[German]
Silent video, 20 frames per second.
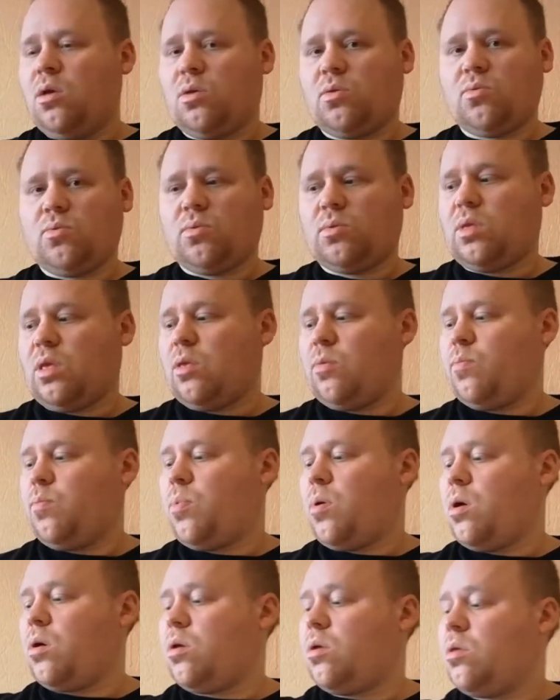So, das
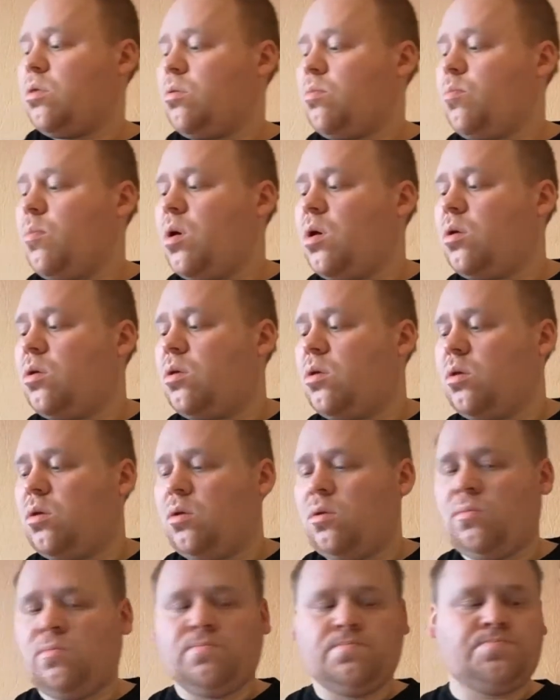packe ich mal hier
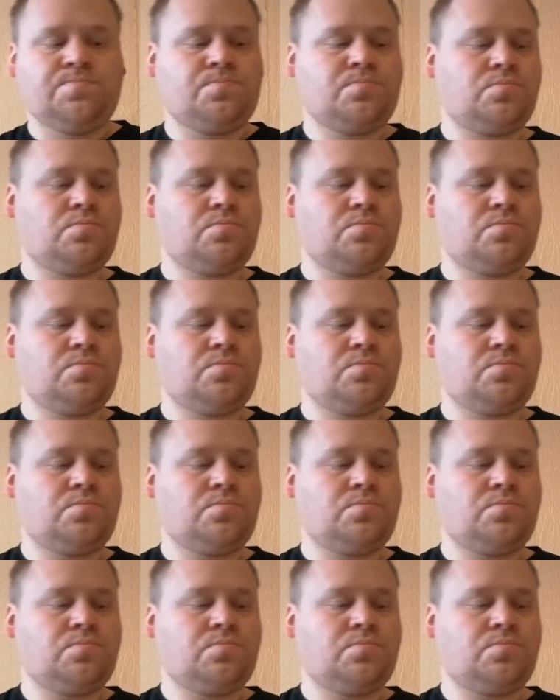hin.